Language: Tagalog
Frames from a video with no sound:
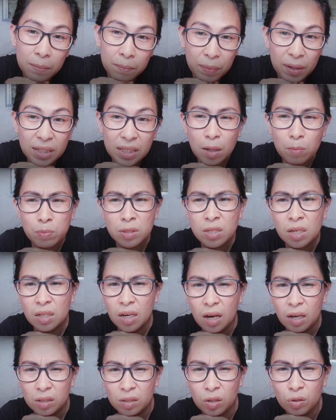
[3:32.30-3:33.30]
pagtapos ng
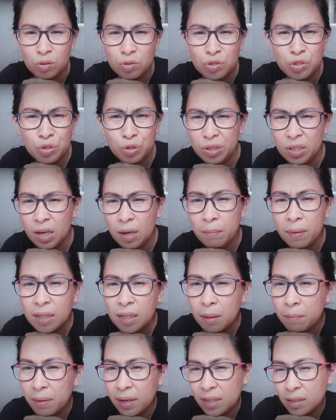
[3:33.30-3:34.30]
lockdown, sure ka ba
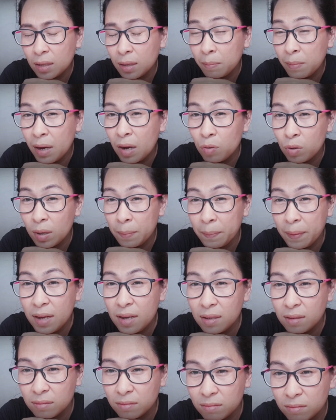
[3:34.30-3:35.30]
na may trabaho ka pa?
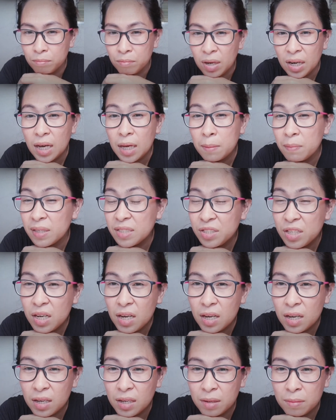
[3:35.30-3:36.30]
Ay ba
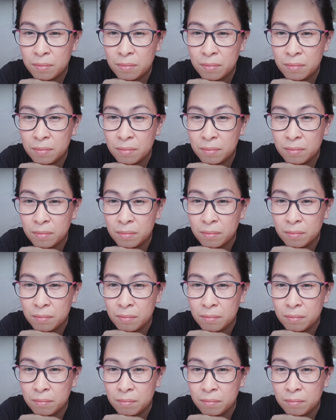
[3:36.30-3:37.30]
dyan?
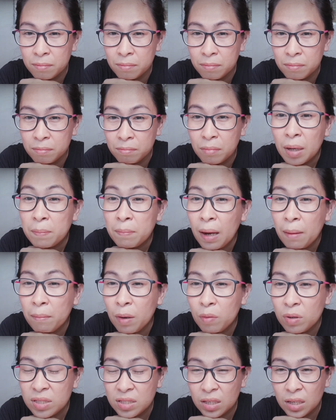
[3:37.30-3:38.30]

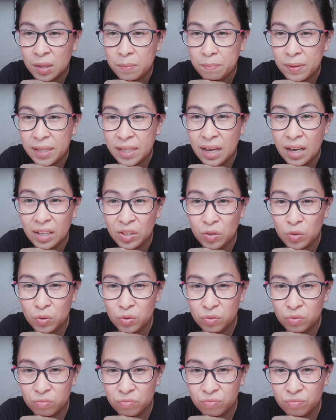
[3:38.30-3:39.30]
Magbabawas ng empleyado.
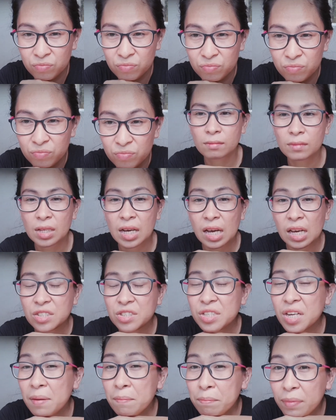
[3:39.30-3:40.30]

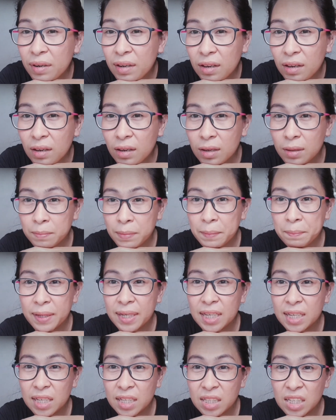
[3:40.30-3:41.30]
Siyempre,
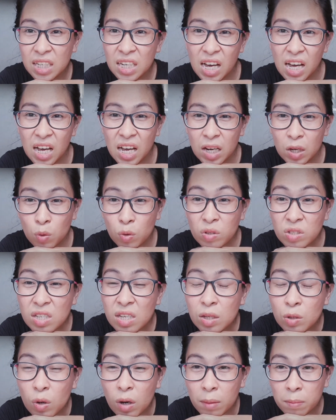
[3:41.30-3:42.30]
pipiliin nila kung
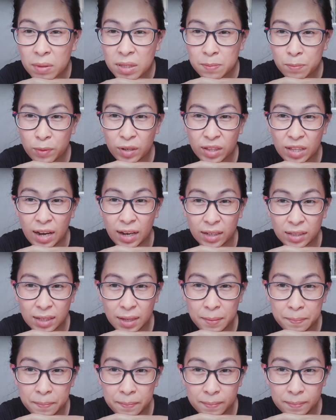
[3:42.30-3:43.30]
sino ang mas
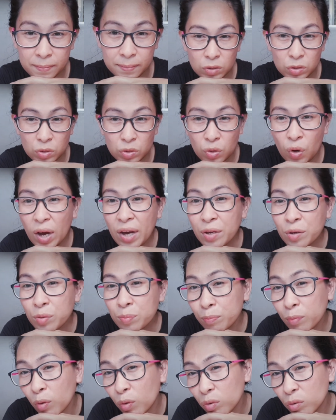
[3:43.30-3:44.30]
productive. So
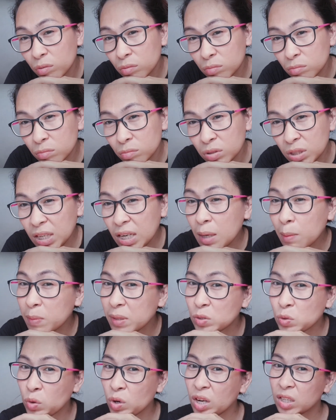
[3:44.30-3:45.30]
ayun po,
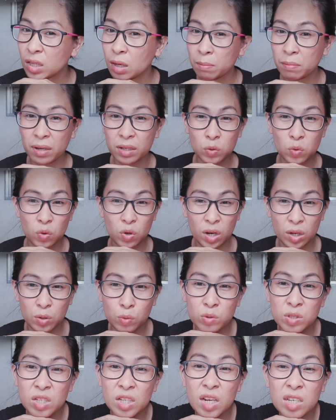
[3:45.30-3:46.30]
nilabas ko lang naman kung
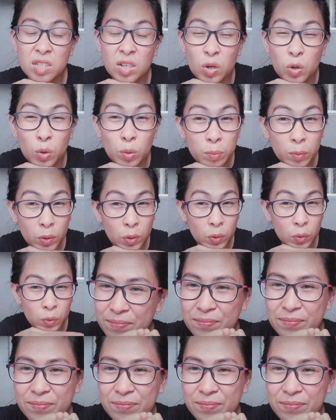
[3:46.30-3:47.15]
anong sinasaloob ko.